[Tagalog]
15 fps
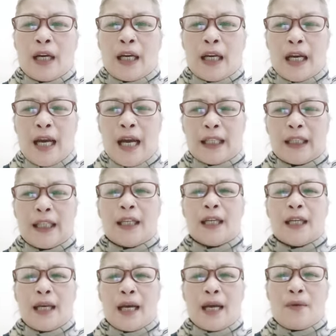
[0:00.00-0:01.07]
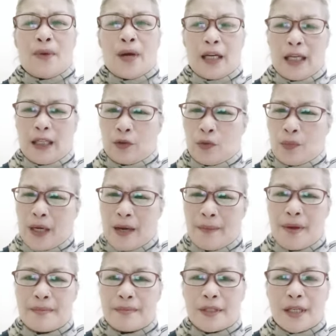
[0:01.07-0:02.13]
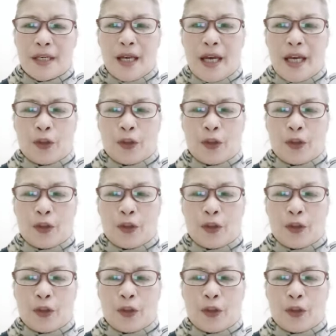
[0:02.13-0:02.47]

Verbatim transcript: na ating ginagawang ito mga mamsi,